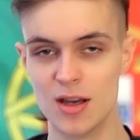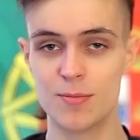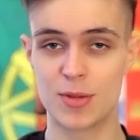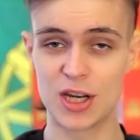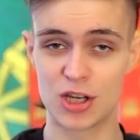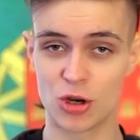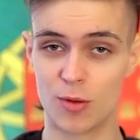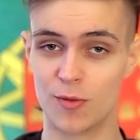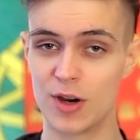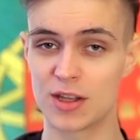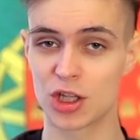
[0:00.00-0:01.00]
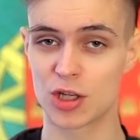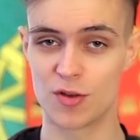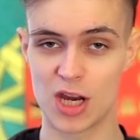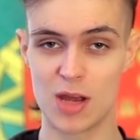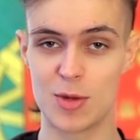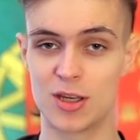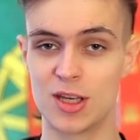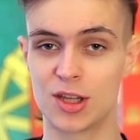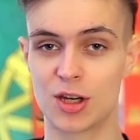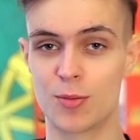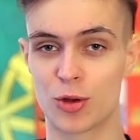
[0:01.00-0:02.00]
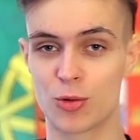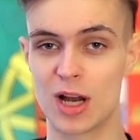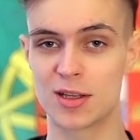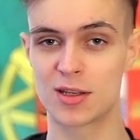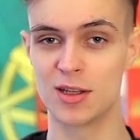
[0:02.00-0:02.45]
Причем в это же время хитрый португальский